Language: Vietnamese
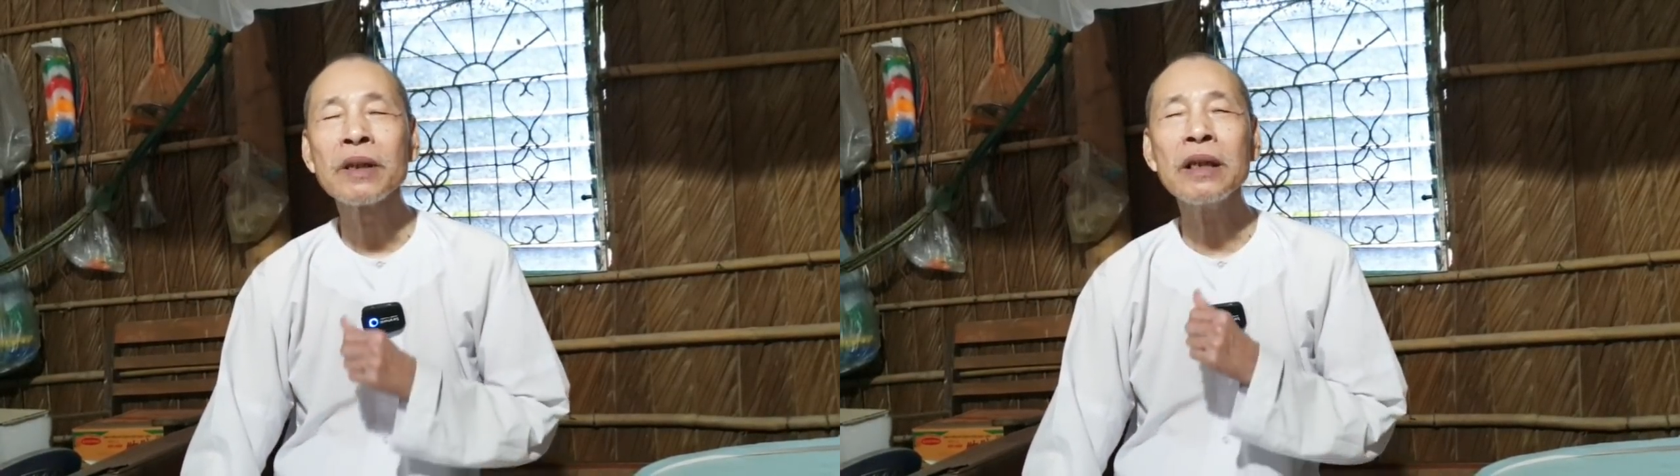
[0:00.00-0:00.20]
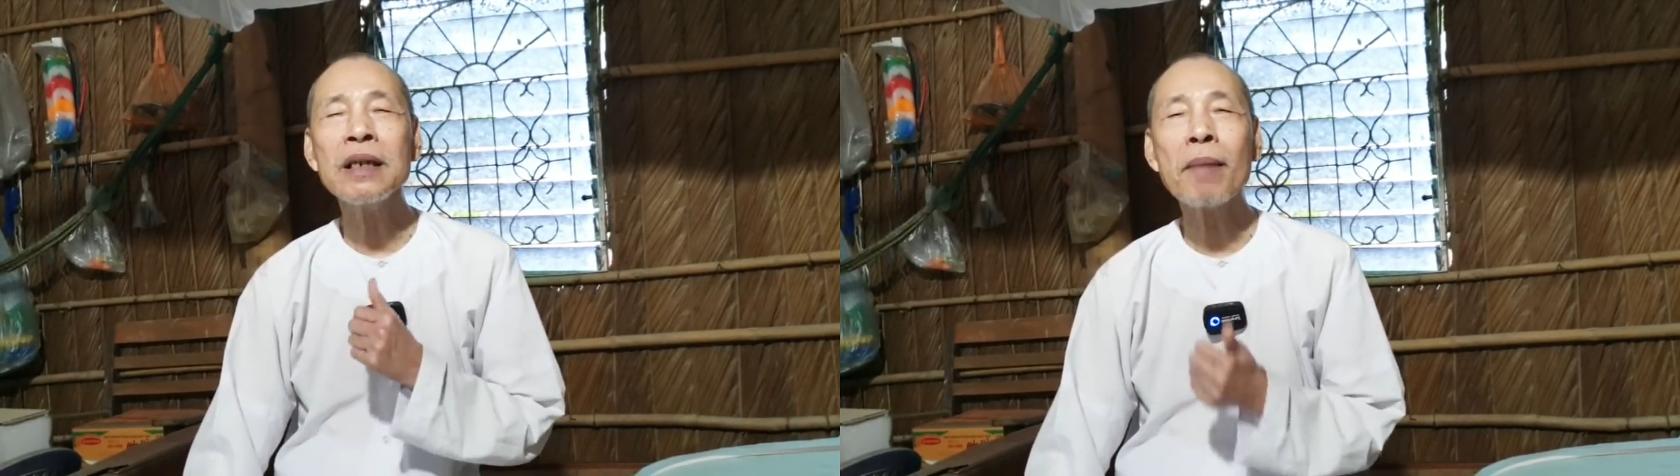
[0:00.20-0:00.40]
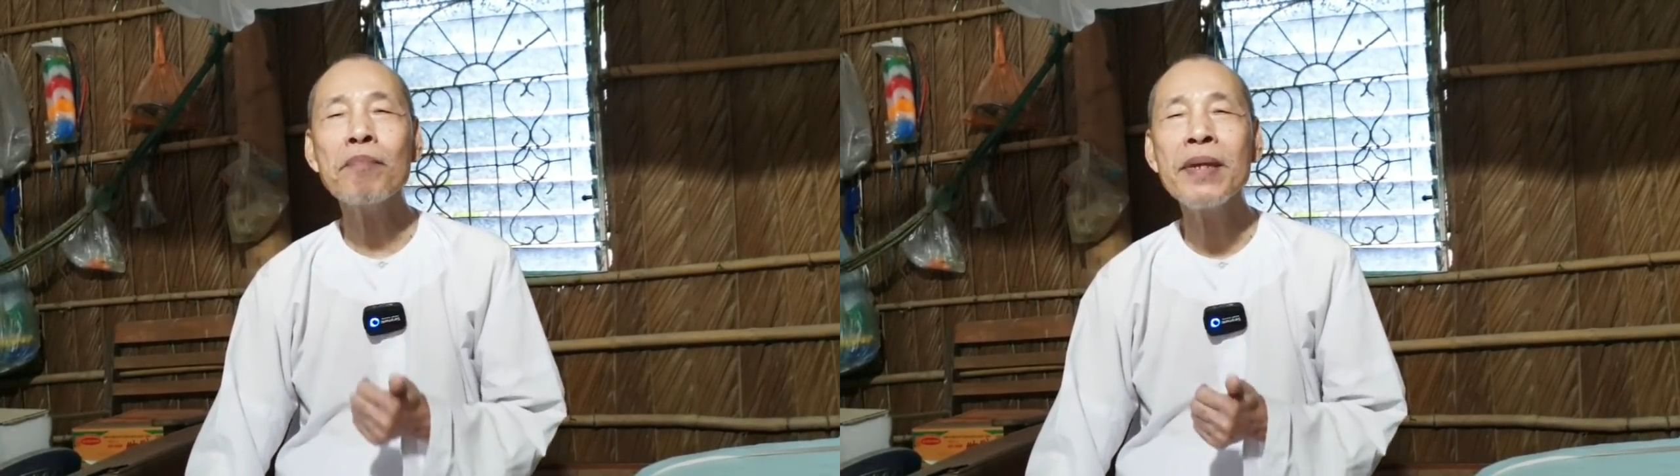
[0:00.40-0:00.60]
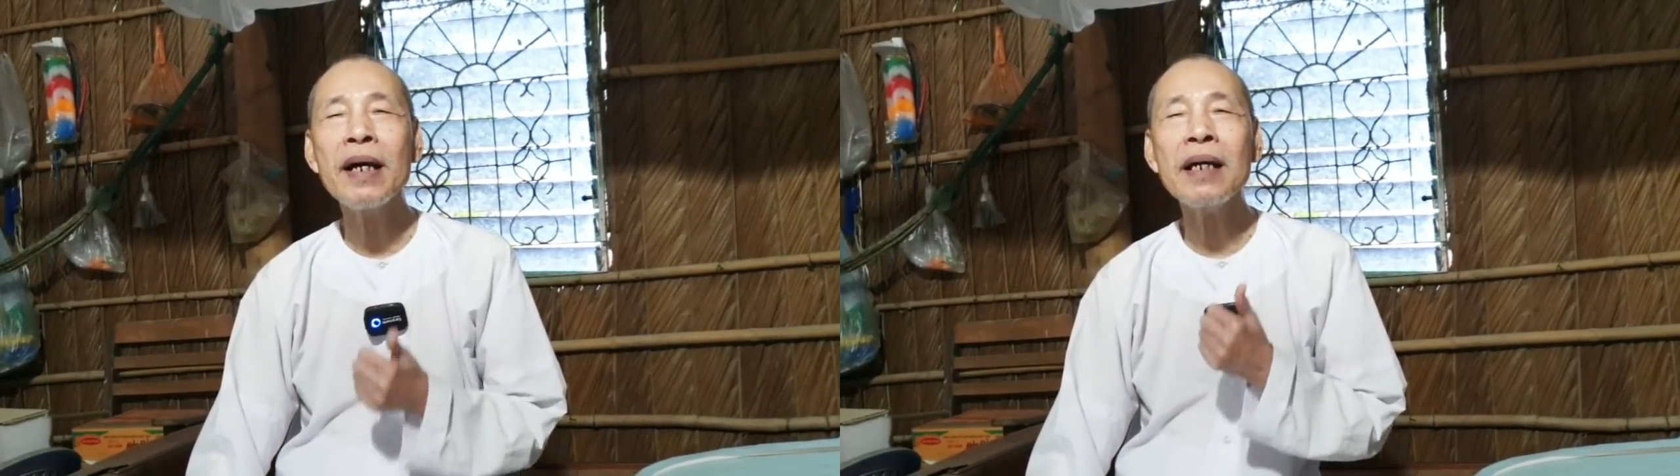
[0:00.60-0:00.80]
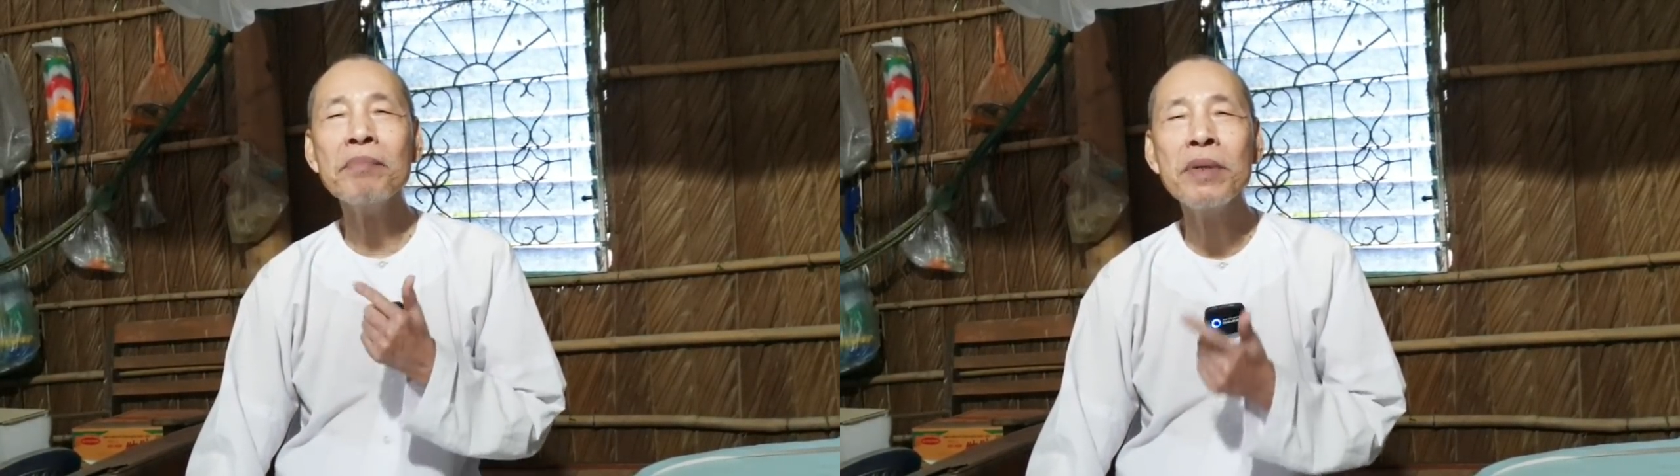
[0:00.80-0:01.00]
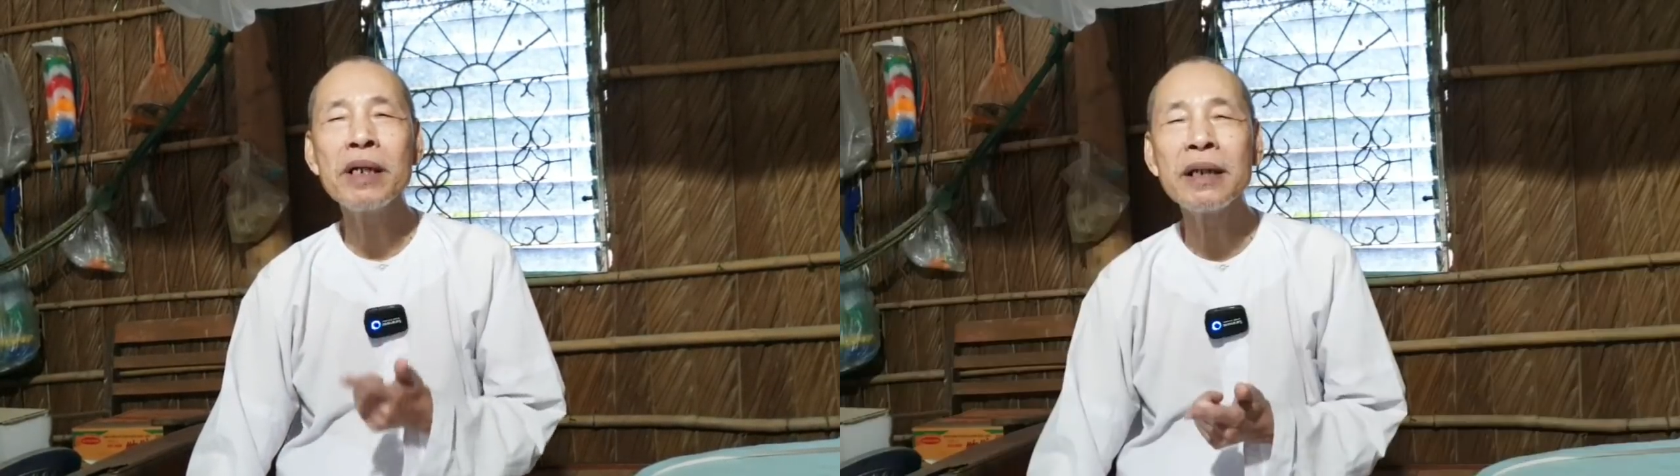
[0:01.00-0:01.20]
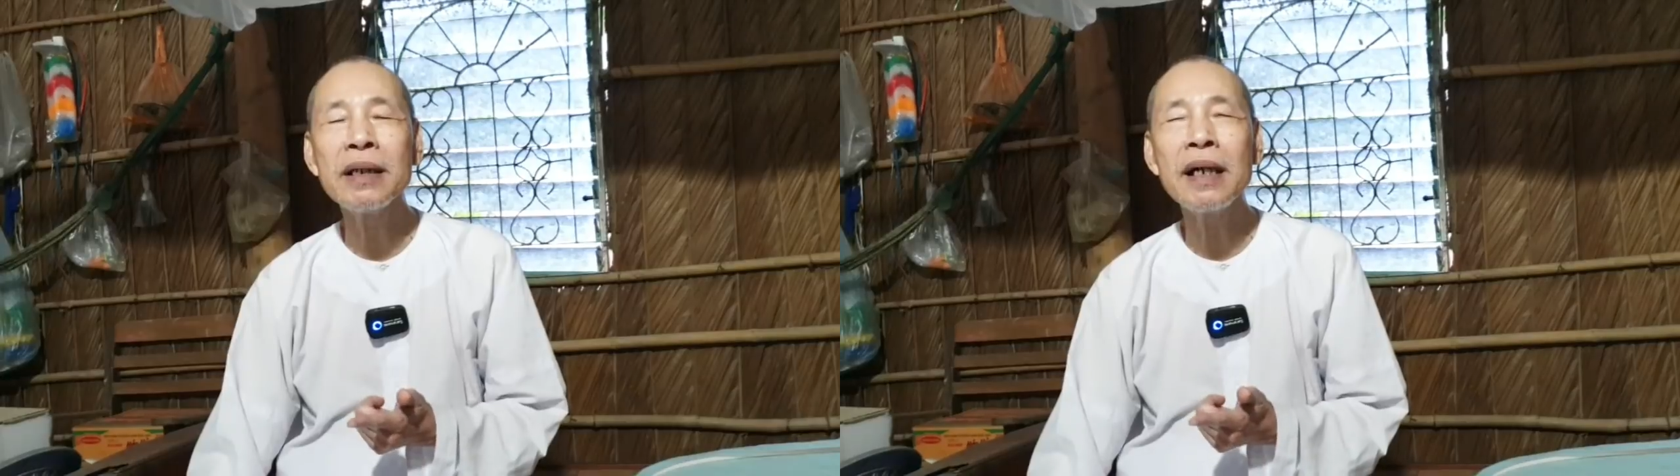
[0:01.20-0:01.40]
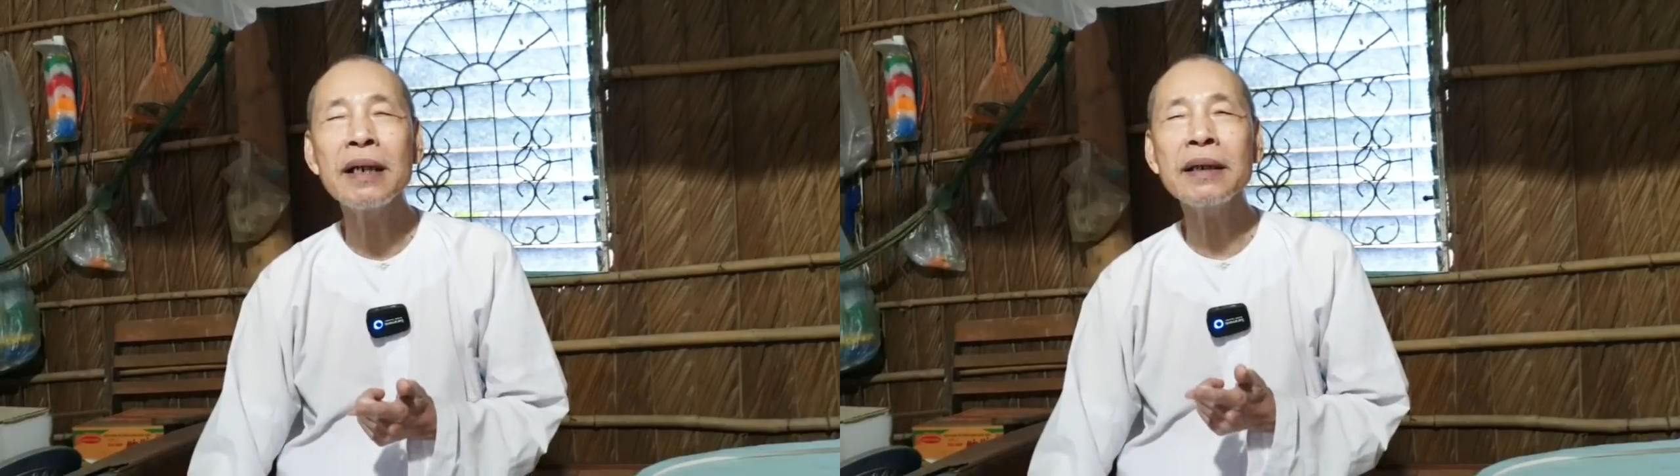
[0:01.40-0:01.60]
giữ năm giới
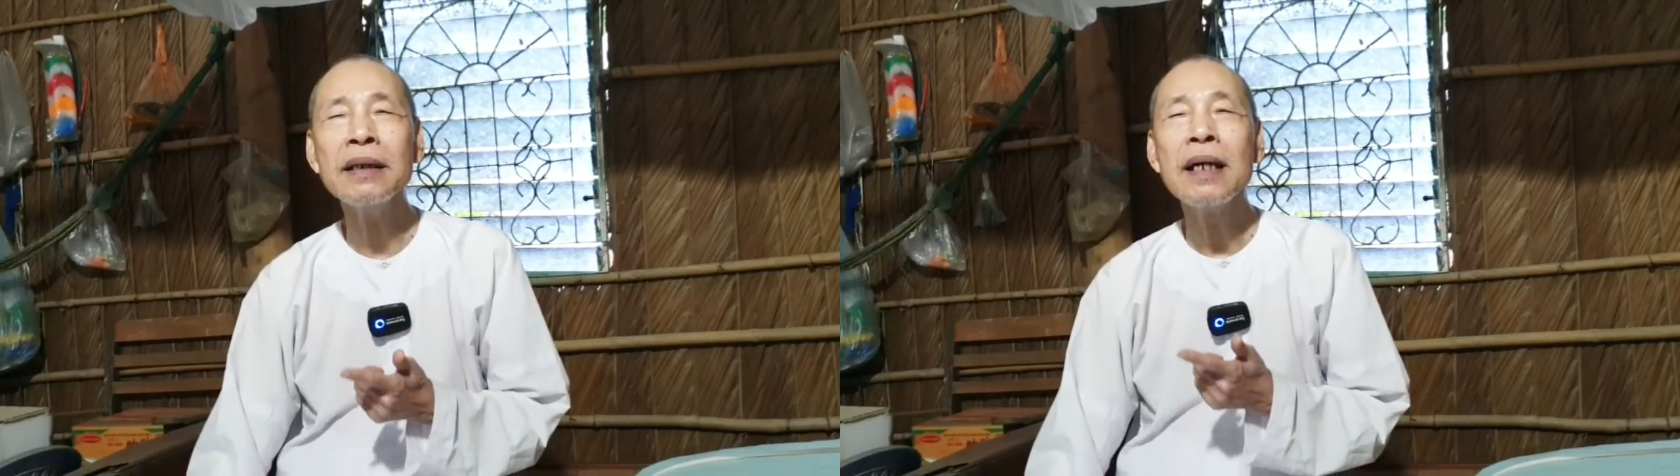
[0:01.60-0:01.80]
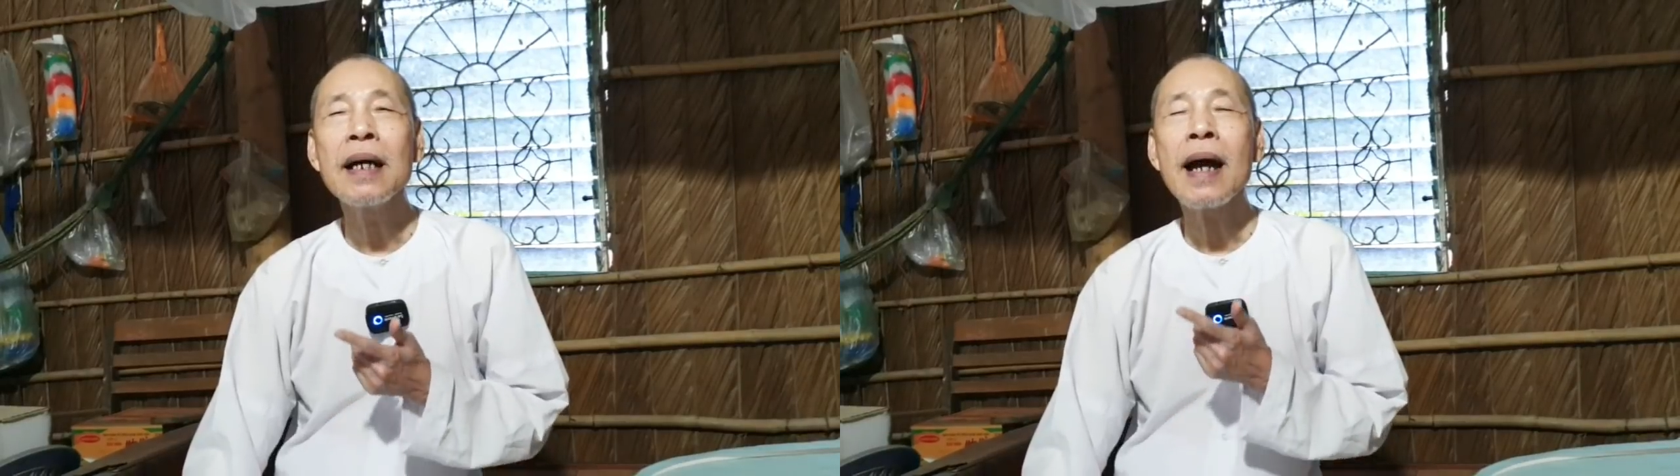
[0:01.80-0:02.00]
10 giới